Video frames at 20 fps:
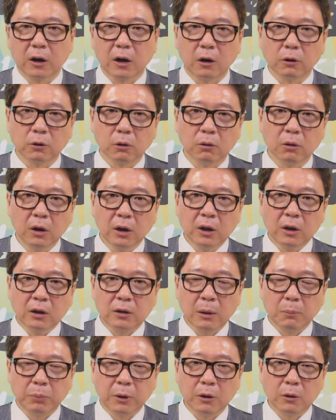高通
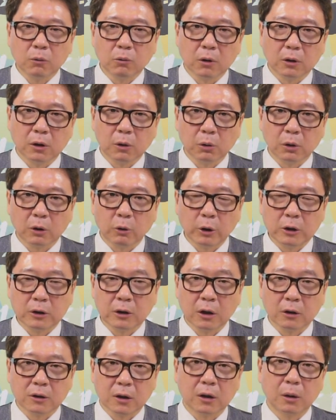像苹果呢会关系
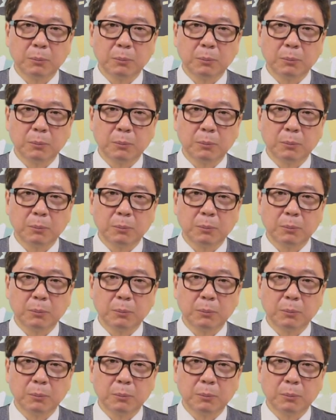到整